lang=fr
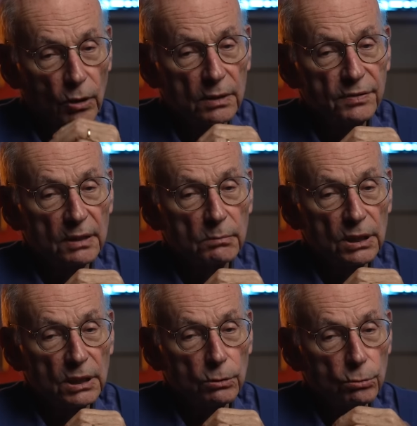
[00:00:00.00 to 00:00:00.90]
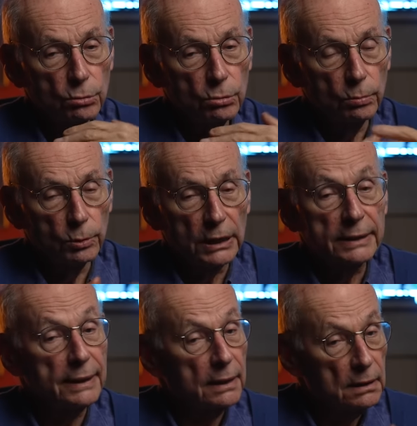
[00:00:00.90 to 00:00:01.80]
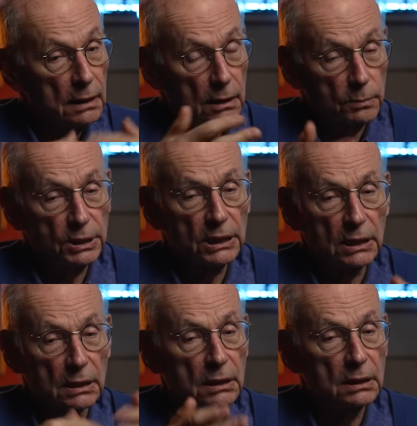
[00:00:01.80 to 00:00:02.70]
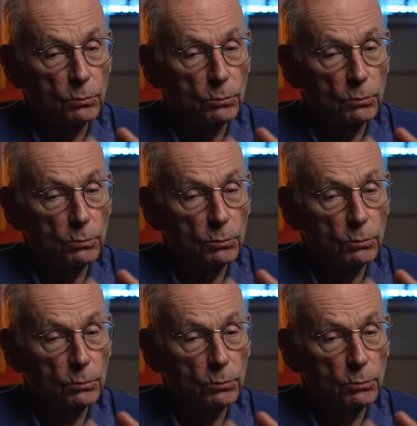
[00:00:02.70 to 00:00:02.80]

de la fin de mes études, de mon internat en psychiatrie,